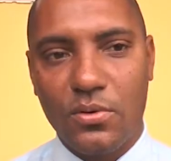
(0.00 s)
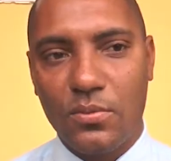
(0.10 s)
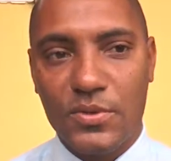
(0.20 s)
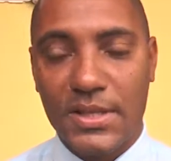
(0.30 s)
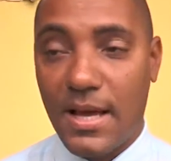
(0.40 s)

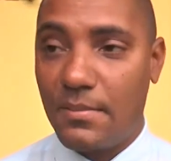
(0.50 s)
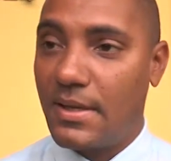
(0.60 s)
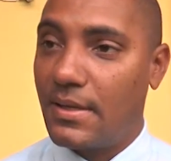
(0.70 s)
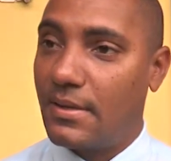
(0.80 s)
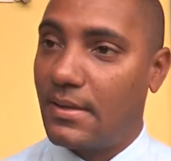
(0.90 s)
Como
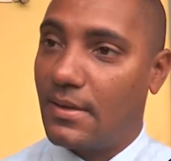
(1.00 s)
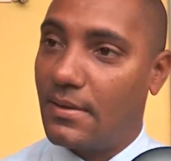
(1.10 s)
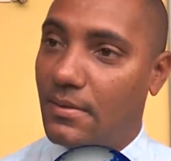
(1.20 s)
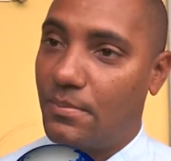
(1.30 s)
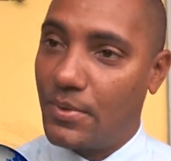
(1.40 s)
sabem,
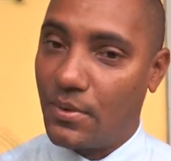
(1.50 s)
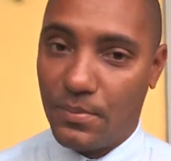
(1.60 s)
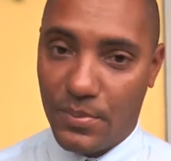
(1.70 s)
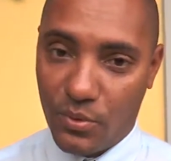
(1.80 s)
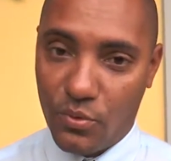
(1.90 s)
eh,
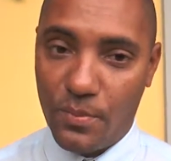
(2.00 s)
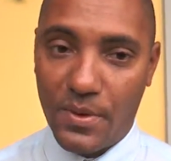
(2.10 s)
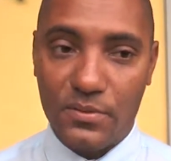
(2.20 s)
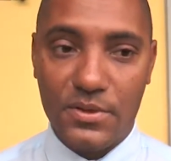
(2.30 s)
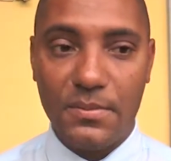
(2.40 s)

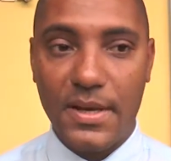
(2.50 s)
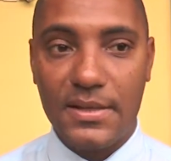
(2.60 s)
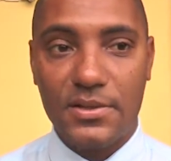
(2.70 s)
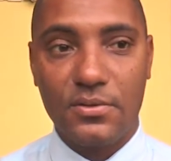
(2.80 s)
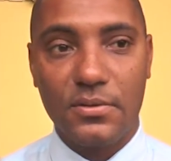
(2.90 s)
preocupa-nos
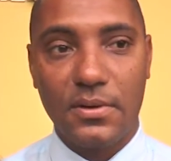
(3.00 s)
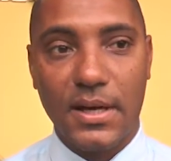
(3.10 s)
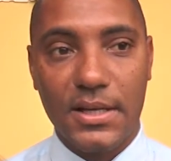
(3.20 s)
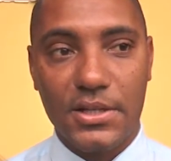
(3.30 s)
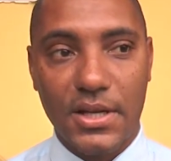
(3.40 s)
imenso
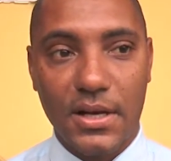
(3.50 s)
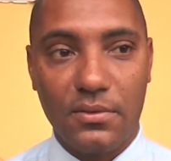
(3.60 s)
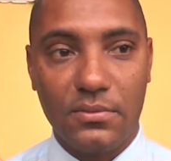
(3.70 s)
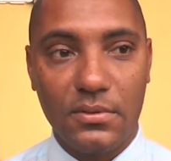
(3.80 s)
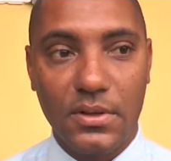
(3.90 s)
a
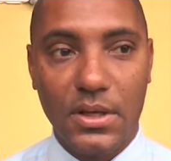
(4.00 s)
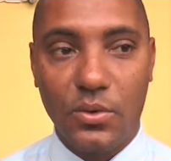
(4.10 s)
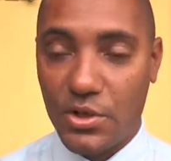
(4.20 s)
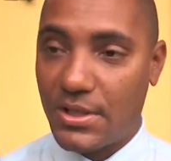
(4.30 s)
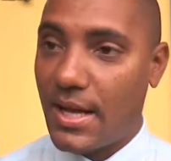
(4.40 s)
questão,
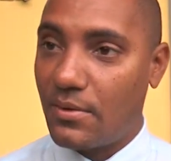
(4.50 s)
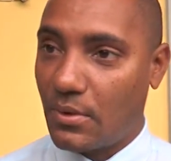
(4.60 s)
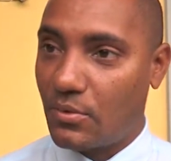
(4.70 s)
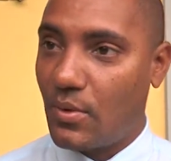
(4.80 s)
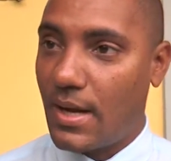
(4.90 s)
o estado
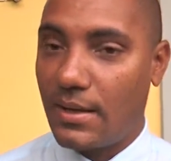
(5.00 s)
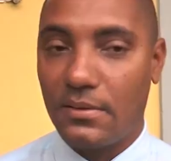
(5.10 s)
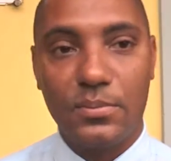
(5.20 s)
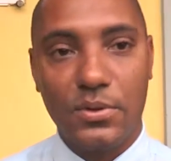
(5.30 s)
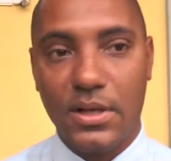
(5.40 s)

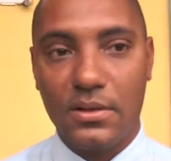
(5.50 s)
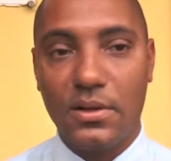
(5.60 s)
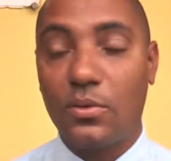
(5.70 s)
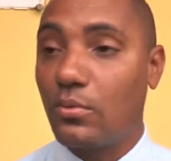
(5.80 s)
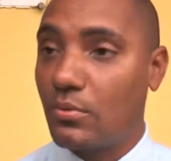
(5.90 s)
atual, portanto,
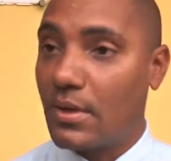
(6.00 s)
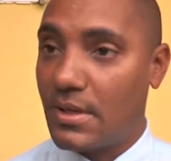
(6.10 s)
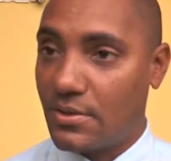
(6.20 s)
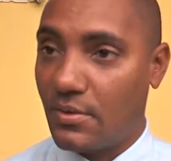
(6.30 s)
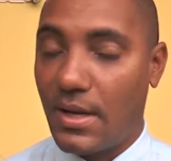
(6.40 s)
da cultura
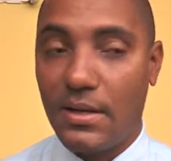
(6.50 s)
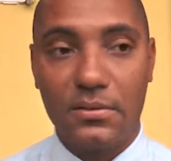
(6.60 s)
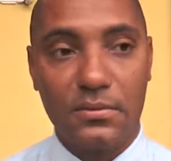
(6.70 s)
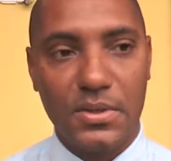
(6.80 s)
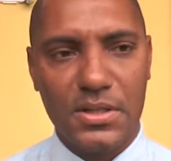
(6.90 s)
nacional,
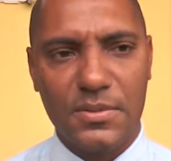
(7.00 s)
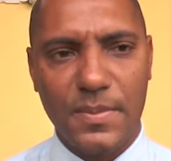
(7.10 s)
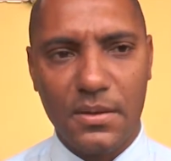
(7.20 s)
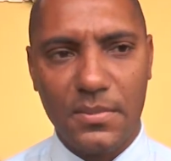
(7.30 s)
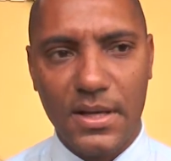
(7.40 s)

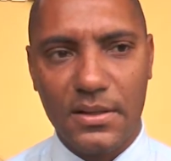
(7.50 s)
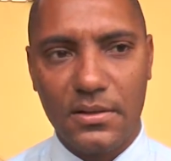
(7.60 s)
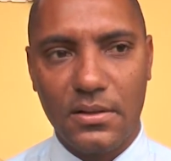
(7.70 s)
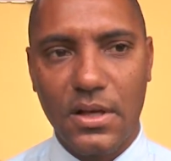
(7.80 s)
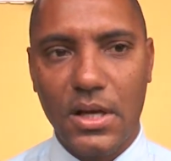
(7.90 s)

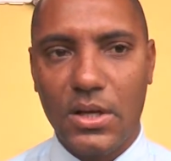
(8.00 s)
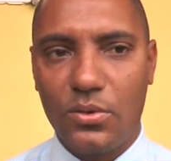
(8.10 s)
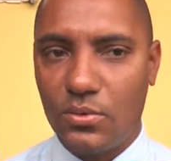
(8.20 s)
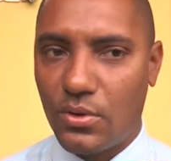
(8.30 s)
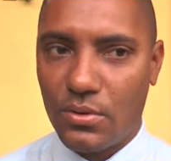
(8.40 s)
principalmente
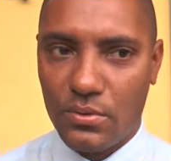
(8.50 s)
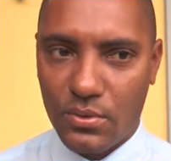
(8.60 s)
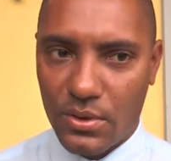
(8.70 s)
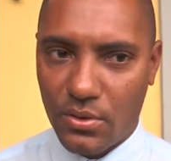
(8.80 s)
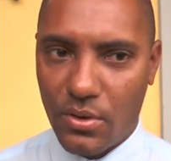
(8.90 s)
no,
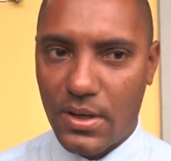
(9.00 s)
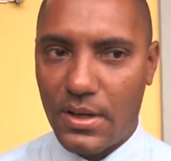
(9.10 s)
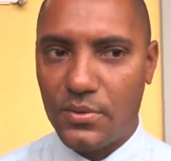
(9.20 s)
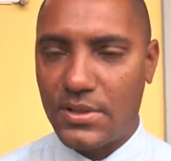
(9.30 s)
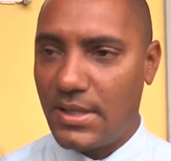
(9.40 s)
no que
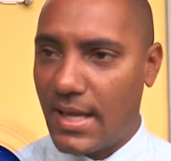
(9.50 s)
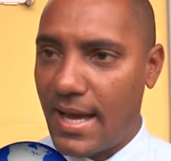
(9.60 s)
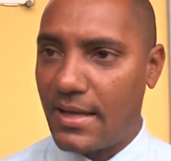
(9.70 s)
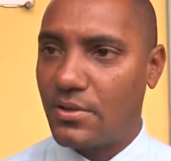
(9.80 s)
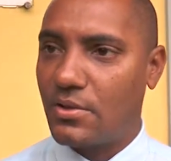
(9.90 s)
toca aos
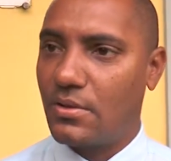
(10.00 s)
ideais,